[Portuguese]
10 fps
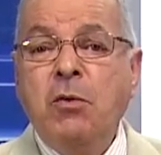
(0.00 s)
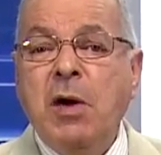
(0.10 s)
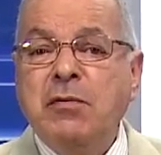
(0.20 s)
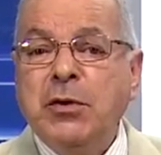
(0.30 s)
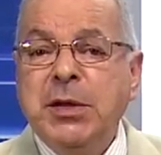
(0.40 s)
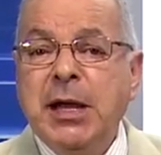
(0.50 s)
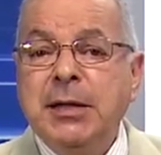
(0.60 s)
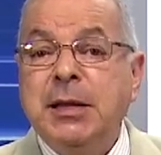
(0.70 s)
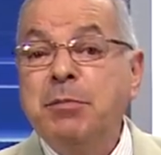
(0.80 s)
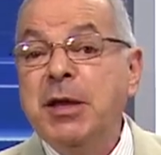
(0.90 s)
O avô
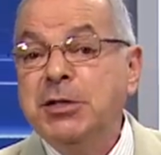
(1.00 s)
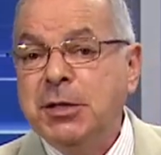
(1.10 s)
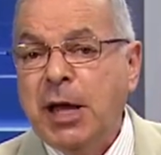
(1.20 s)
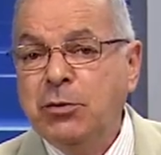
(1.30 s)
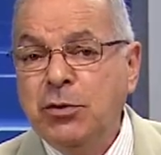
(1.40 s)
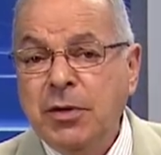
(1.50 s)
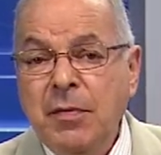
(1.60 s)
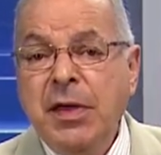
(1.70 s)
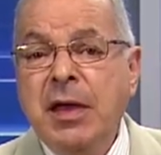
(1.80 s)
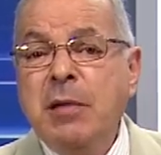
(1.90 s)
dele, também
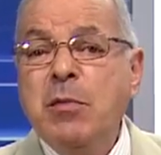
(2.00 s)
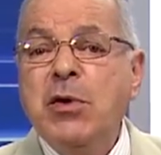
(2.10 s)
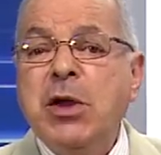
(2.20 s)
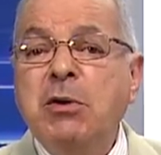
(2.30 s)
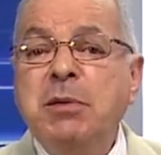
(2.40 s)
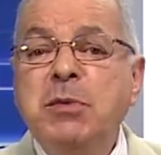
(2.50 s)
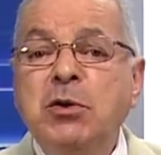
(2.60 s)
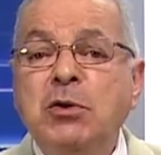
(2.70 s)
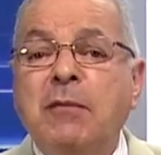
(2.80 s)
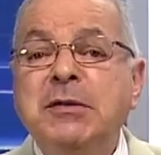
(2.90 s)
ditador, morreu em
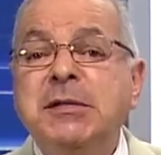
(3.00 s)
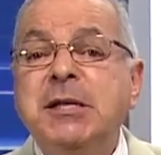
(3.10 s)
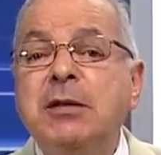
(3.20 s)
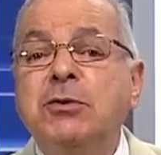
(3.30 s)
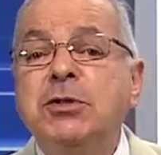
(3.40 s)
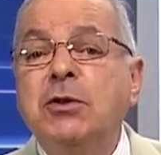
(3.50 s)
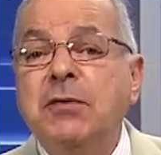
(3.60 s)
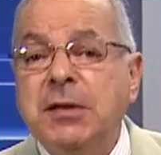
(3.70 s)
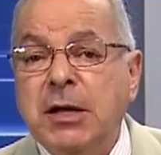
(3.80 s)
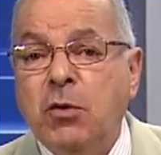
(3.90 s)

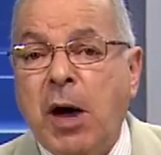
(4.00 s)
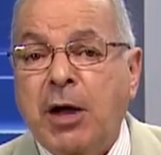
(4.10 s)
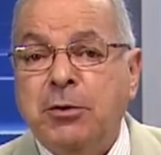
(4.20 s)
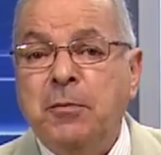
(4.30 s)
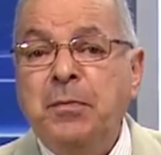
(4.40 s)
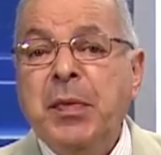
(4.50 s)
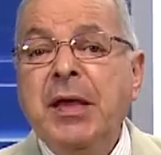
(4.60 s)
1994